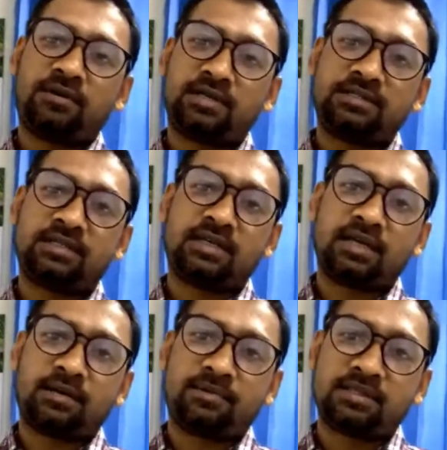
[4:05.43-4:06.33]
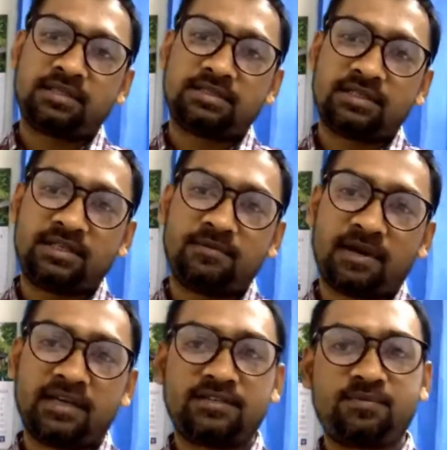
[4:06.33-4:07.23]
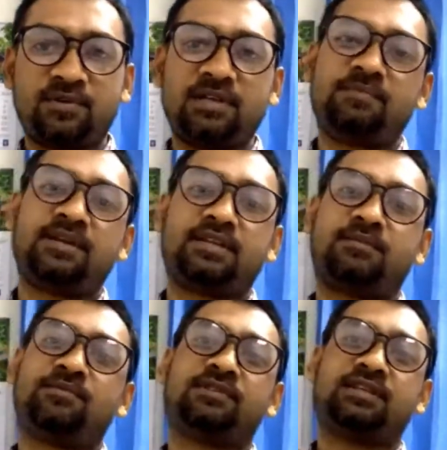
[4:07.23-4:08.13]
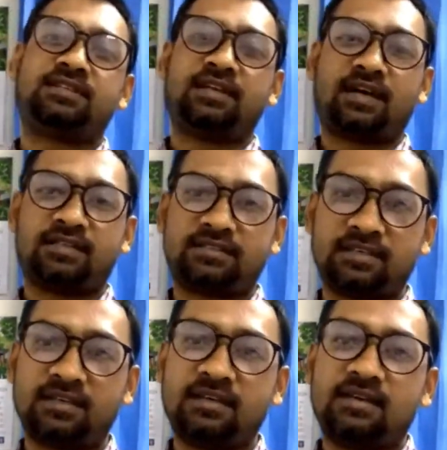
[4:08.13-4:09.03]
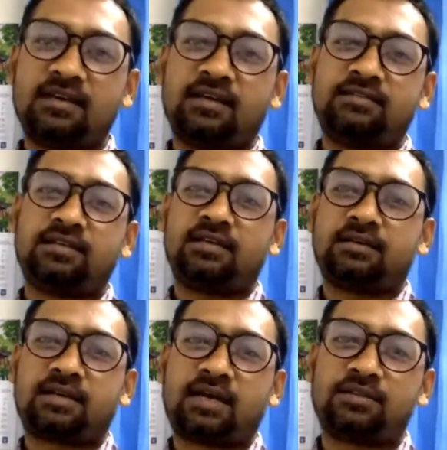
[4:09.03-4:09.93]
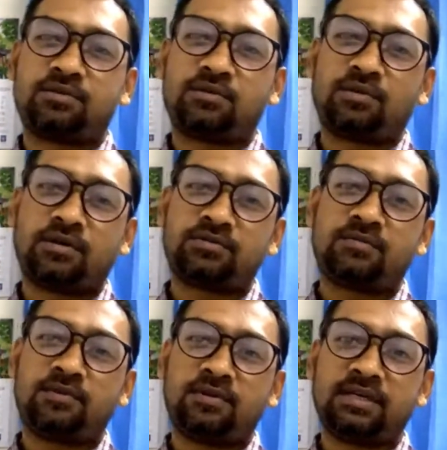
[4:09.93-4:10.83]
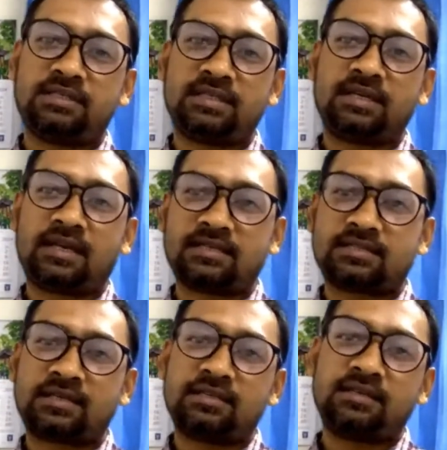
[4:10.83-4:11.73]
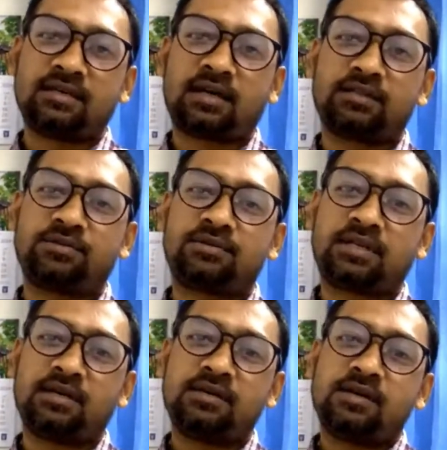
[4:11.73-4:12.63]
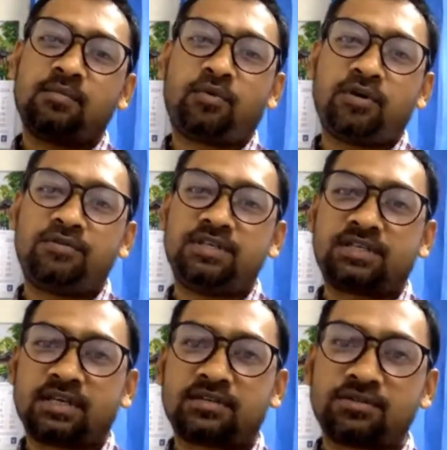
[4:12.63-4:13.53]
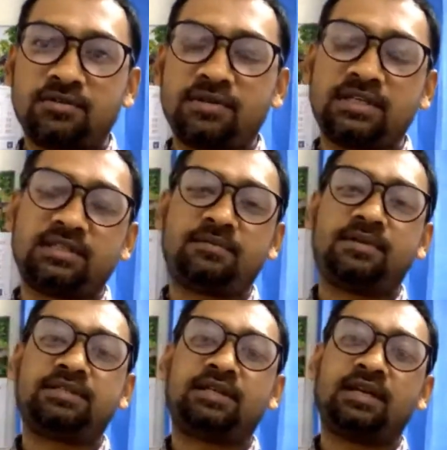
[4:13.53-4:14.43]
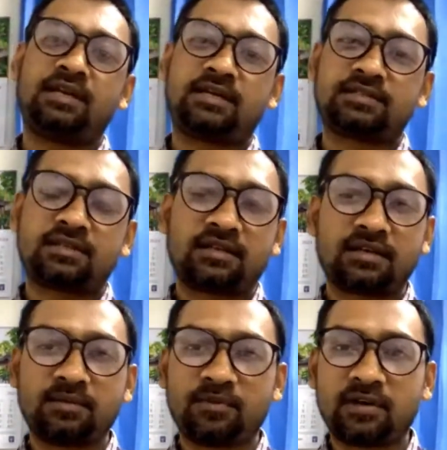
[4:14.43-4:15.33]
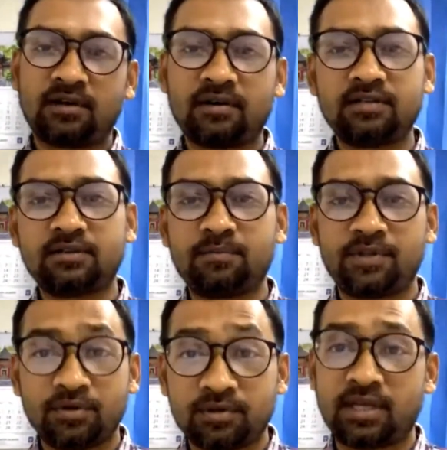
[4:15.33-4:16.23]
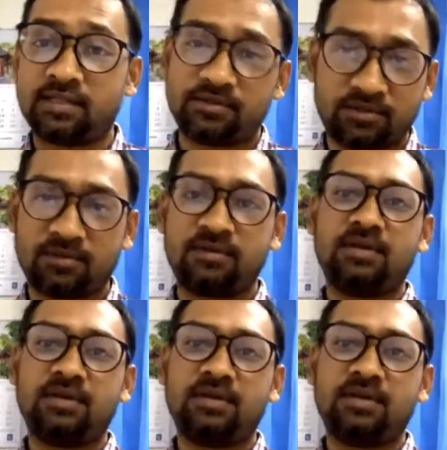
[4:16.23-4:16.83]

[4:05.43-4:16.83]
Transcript: হওয়ার যে আমাদের যে ডিভাইস বলি পেটের মধ্যে যে আছে যে খাদ্য হজম হয়ে যে রাস্তা দিয়ে খাদ্যটা পয় নিষ্কাশন হয়ে যাবে সেই রাস্তাটাকে বলা হয় যে বৃহদান্ত্র